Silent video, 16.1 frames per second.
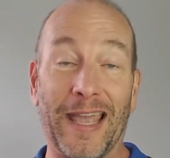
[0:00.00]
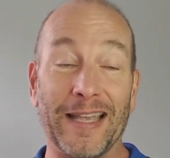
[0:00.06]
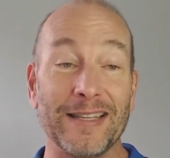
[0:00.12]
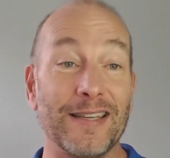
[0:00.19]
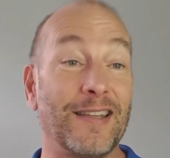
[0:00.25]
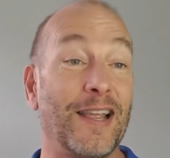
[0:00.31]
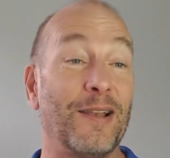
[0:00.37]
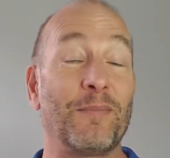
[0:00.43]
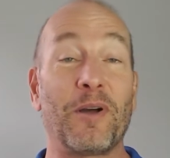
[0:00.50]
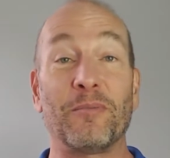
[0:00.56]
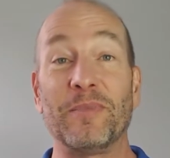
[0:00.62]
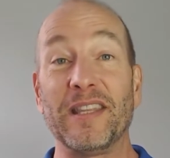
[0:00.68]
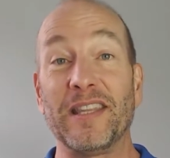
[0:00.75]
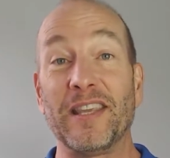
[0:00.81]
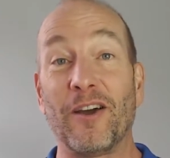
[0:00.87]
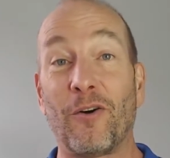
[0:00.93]
C'est tellement
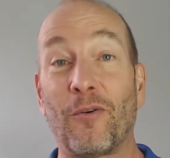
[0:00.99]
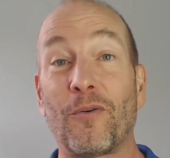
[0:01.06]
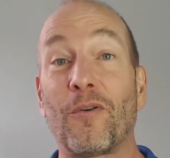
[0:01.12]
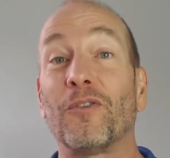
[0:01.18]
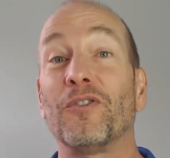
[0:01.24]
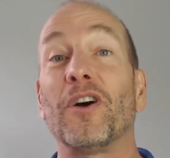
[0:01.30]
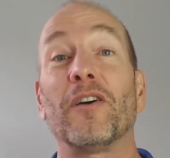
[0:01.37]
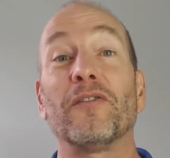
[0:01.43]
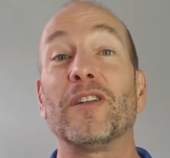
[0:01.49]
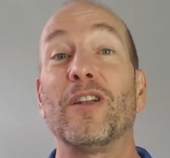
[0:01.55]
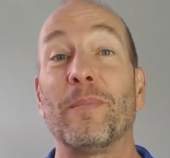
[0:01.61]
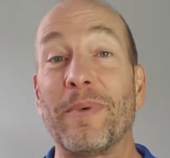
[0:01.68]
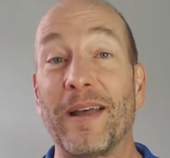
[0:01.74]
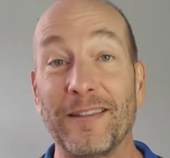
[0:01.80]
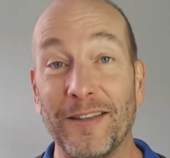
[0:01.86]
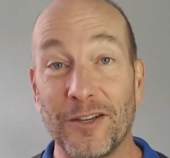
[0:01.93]
mignon, on a envie de le
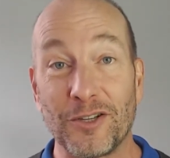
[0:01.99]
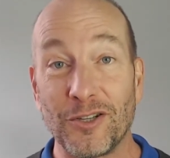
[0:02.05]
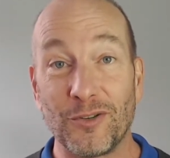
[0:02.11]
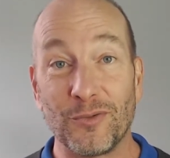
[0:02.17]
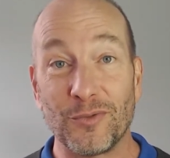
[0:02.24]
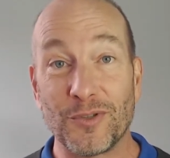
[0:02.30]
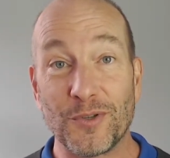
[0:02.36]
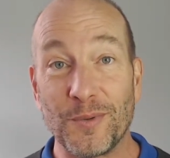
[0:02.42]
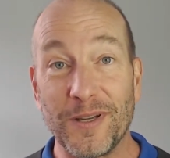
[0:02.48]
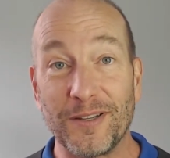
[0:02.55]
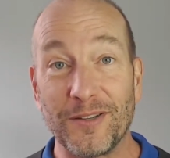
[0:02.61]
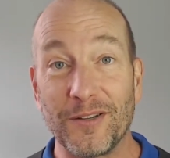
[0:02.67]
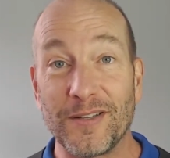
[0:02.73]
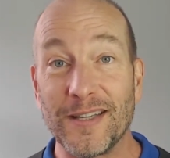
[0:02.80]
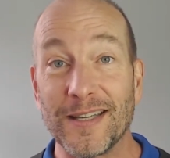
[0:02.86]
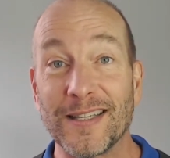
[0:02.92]
partager tout de suite,
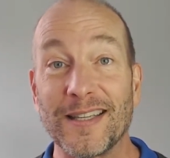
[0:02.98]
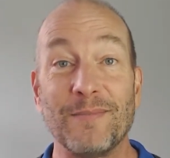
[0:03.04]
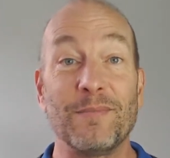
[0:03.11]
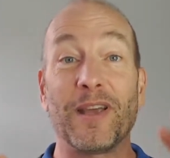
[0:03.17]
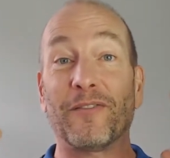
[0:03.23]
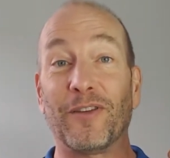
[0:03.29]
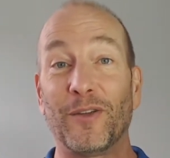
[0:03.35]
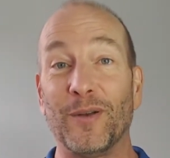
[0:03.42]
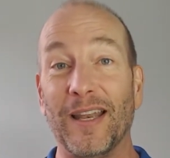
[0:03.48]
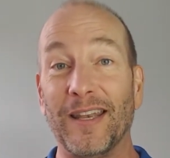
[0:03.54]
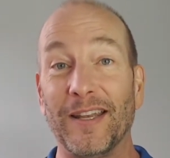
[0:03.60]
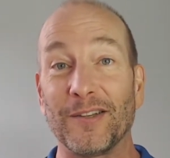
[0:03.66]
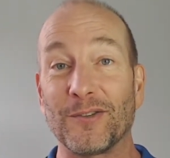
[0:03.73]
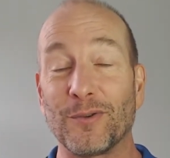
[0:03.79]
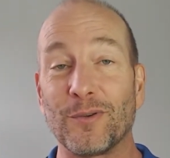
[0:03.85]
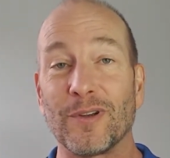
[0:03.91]
de dire c'est merveilleux la
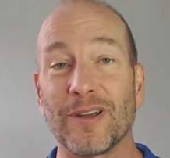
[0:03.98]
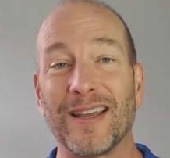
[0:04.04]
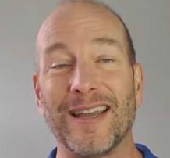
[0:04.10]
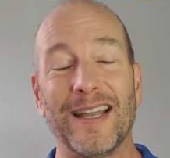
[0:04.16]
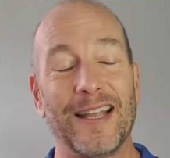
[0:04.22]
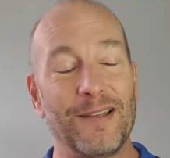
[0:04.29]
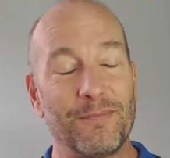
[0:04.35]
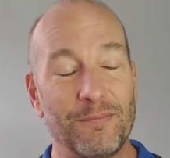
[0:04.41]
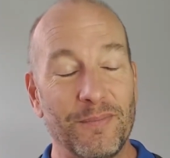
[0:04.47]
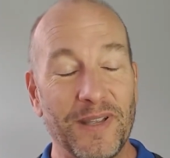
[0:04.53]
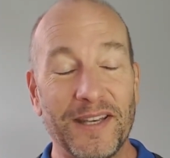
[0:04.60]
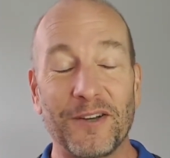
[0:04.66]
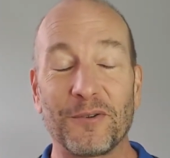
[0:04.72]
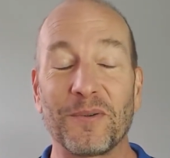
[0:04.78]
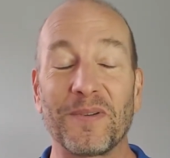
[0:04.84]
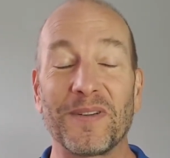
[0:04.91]
nature, mais
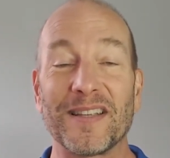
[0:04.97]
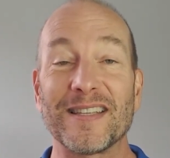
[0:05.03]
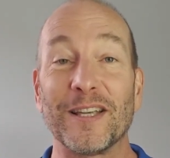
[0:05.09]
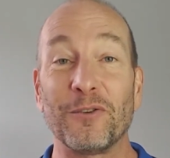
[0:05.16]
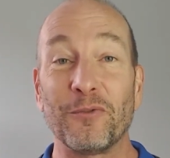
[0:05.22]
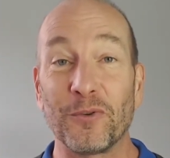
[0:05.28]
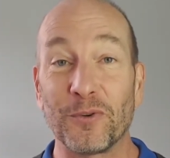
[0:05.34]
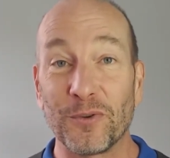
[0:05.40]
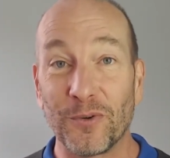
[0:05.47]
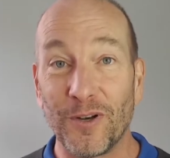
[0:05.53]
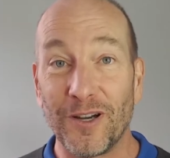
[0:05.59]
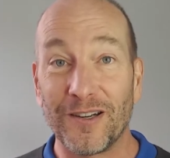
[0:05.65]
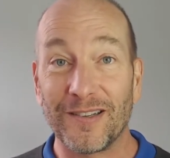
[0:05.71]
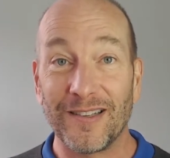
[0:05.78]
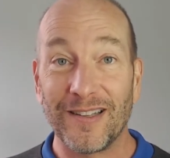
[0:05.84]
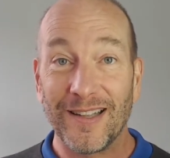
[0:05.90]
non, cette
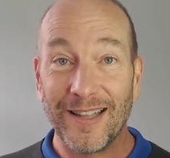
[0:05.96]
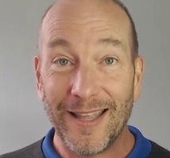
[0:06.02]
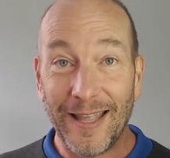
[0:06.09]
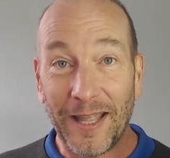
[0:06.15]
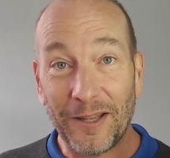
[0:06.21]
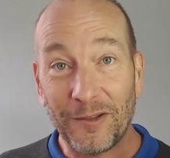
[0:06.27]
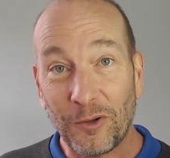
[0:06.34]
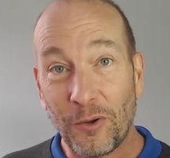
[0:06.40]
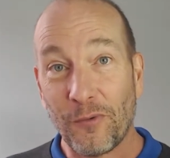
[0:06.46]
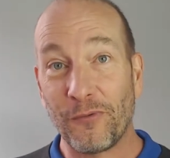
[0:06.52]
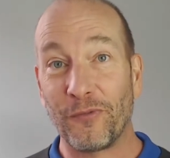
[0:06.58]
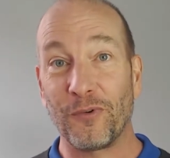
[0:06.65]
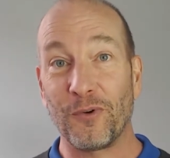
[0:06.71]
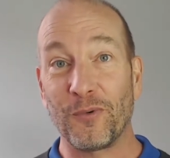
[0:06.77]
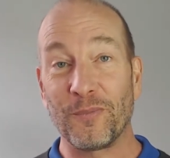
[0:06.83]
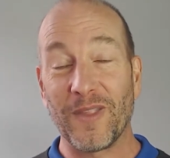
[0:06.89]
photo-là est un
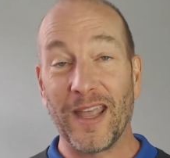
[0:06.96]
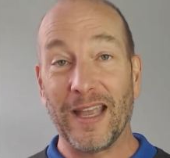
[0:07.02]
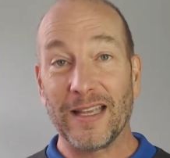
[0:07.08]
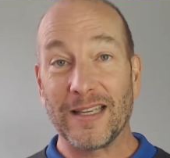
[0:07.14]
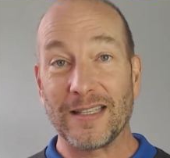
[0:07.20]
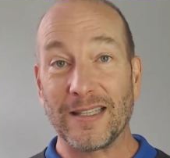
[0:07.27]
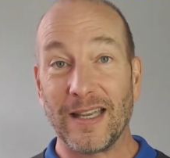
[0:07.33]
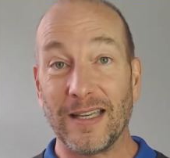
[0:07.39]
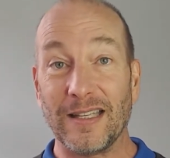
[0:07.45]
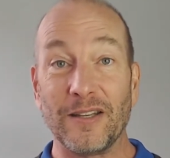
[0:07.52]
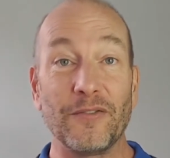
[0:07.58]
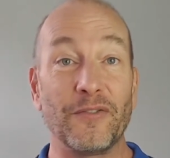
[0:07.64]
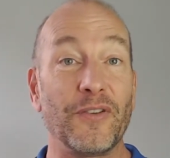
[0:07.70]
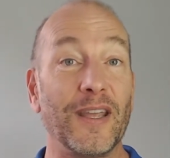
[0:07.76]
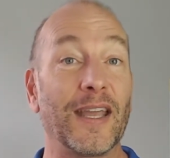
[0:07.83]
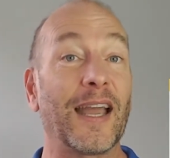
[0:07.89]
faux. Ça a été
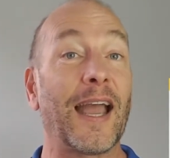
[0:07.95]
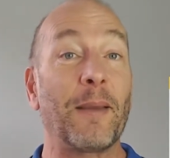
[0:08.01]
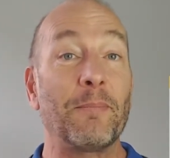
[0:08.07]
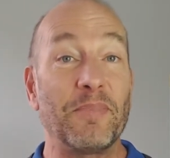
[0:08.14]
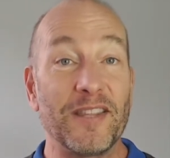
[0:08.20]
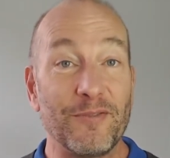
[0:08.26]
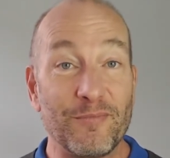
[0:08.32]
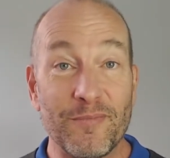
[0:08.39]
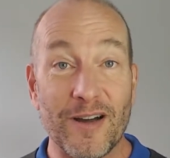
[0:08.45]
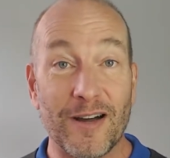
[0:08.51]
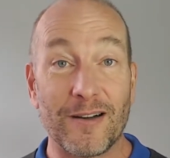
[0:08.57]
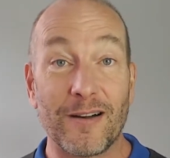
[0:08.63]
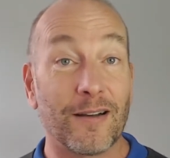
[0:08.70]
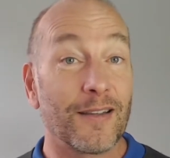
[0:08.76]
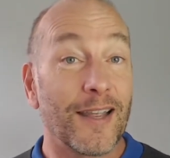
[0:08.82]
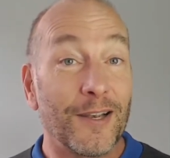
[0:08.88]
fait
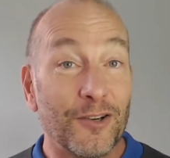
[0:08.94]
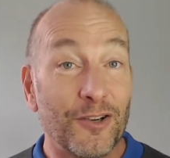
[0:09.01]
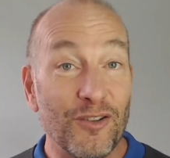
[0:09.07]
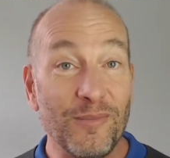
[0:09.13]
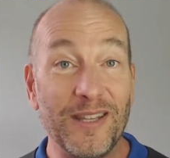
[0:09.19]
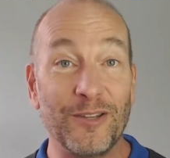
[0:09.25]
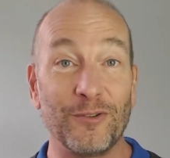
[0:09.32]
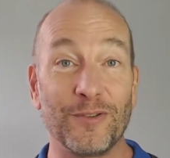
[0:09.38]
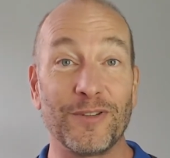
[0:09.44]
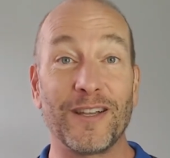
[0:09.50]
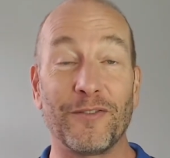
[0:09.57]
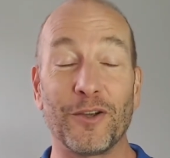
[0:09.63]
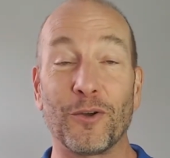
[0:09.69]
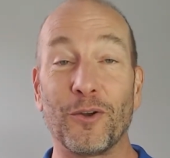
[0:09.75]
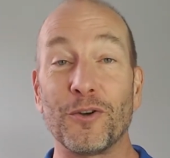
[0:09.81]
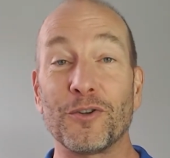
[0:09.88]
rapidement, en quelques minutes,
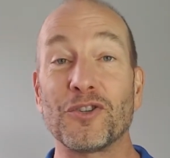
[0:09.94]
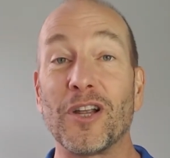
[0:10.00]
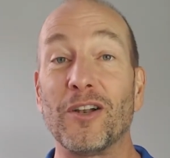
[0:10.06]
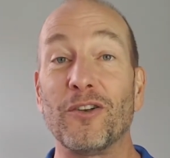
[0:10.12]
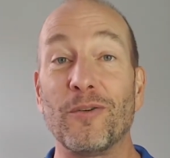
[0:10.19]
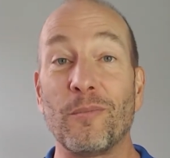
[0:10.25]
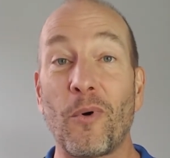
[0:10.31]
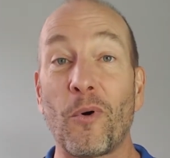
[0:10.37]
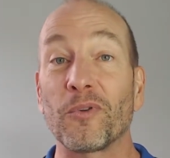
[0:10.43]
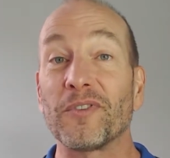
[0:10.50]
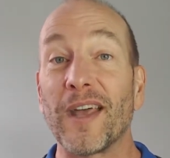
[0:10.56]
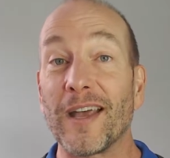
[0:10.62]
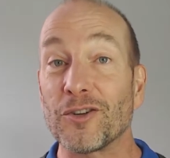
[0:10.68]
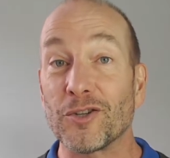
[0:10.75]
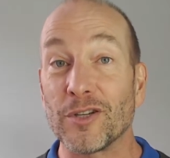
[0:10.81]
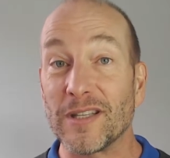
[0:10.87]
avec un logiciel de
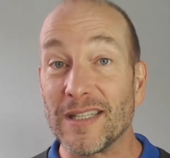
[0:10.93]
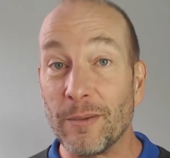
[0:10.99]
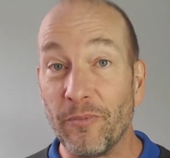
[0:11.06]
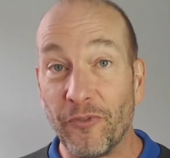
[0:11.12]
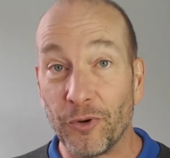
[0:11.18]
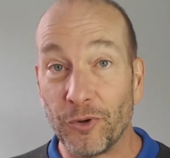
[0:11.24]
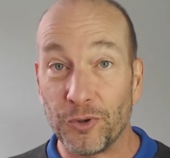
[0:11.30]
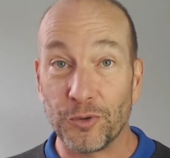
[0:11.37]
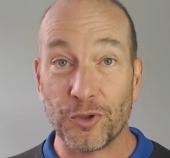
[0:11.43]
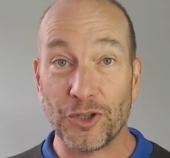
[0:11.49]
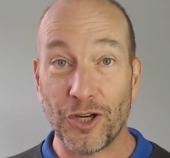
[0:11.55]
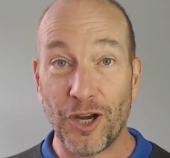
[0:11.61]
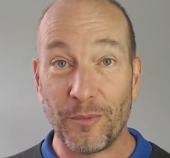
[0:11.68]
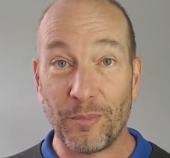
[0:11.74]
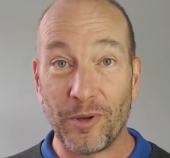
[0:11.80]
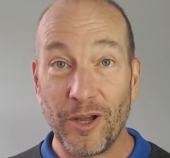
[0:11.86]
montage de type
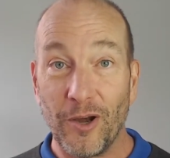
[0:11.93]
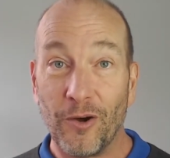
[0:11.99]
Photoshop.